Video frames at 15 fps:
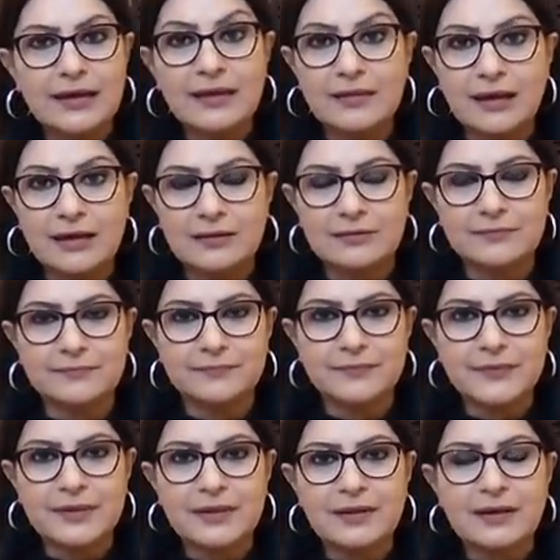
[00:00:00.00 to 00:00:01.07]
إذا
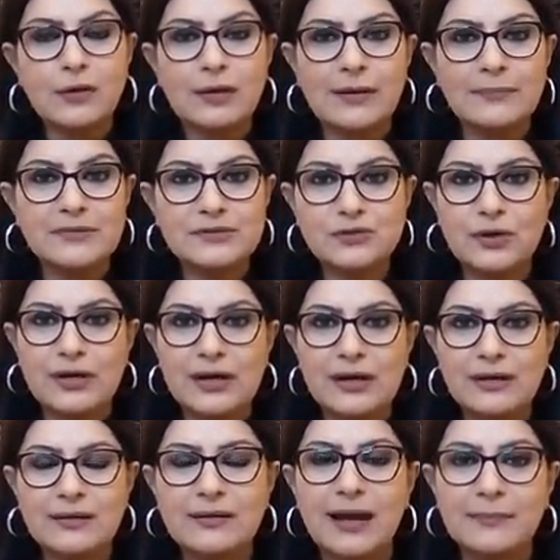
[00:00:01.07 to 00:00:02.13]
كوكب
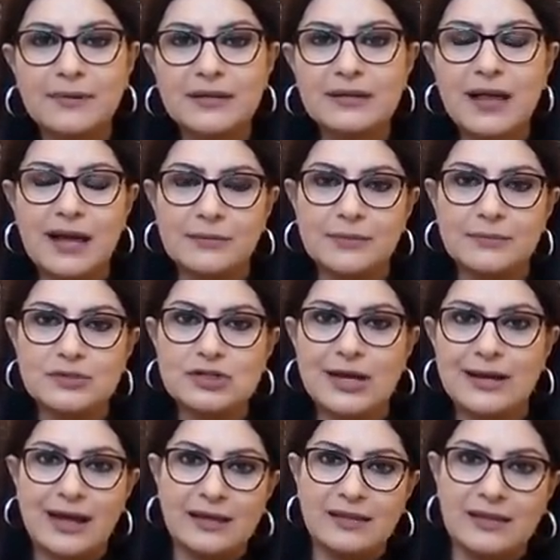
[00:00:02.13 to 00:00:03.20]
الزهرة عم بيتنقل ببرج
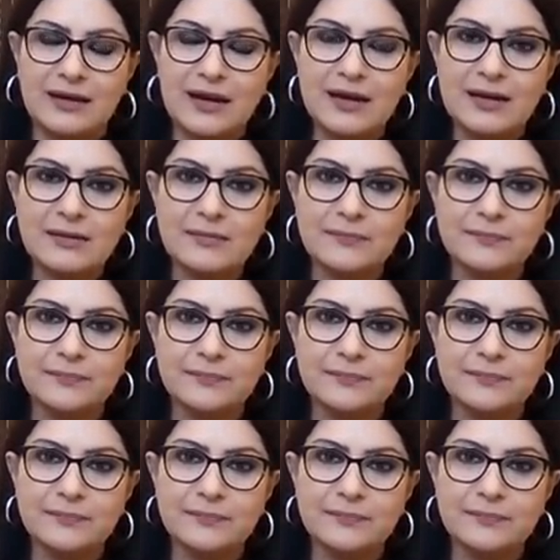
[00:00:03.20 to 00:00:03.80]
العذراء